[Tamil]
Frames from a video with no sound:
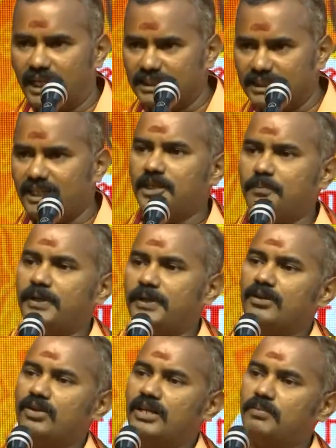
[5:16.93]
அந்த ரெண்டு
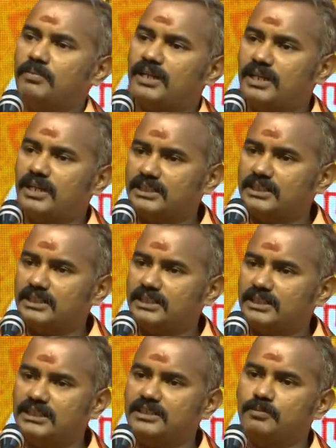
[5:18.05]
பெண்களும் என்ன பண்ணுறாங்க தண்ணியை
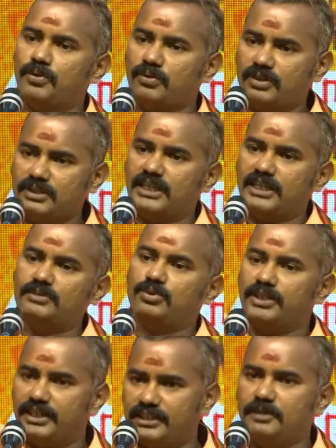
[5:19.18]
ஆற்றுக்கு போனவங்க தண்ணியை
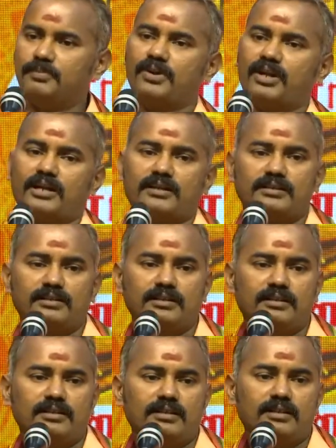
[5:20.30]
தூக்கிட்டு திருப்பி வராங்க
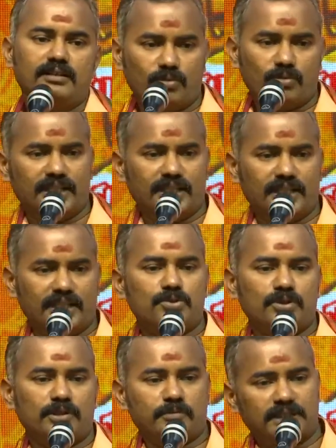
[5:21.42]
உடனே அந்த பொண்ணு
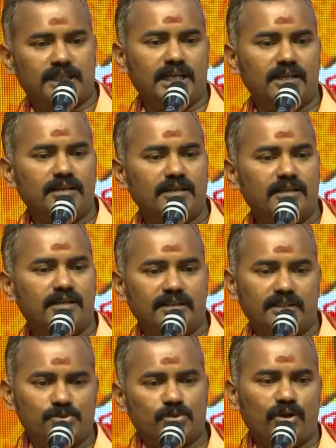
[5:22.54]
சொல்லுது பாத்தியா
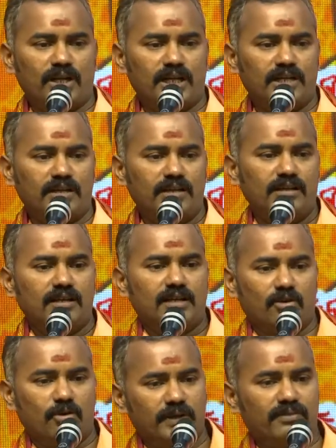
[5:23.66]
நீ சொன்ன
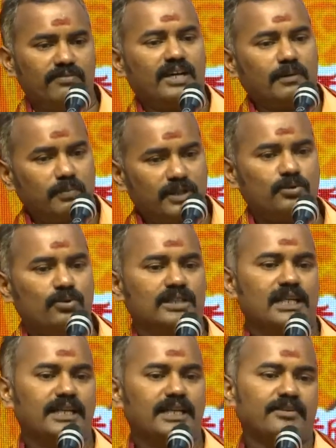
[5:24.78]
அவர் பார் வரப்புலேருந்து கூட
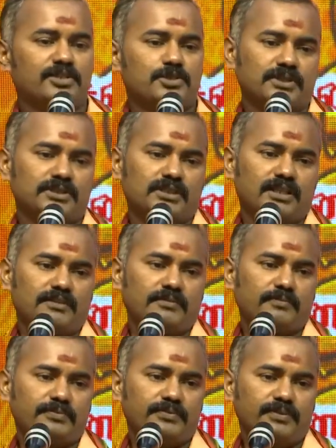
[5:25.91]
தலையை இறக்கி வச்சு படுத்துட்டார்
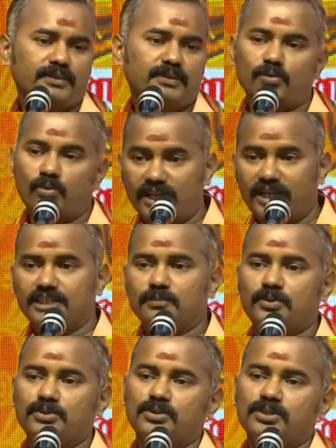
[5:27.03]
உடனே அந்த
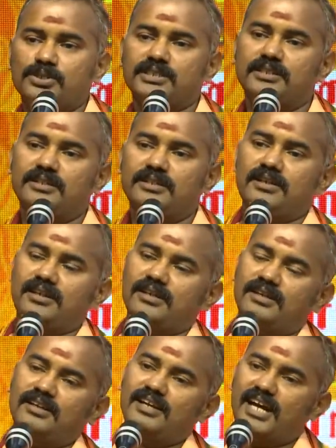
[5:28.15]
பொண்ணு சொல்லிச்சு
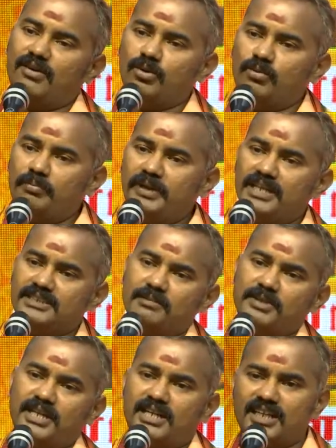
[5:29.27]
அவர் உண்மையான
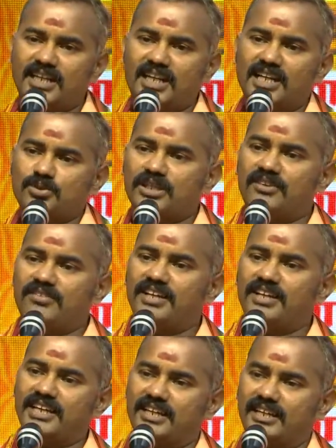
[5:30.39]
சாமியாராக இருந்தால் நான் சொல்கிறது அவரே
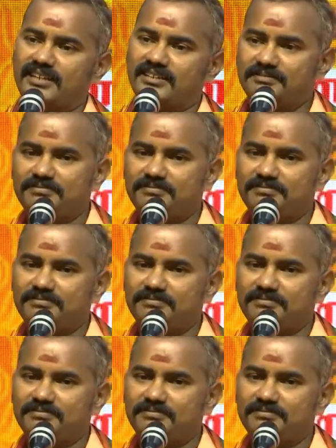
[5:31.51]
ஏன் கேட்குறாரு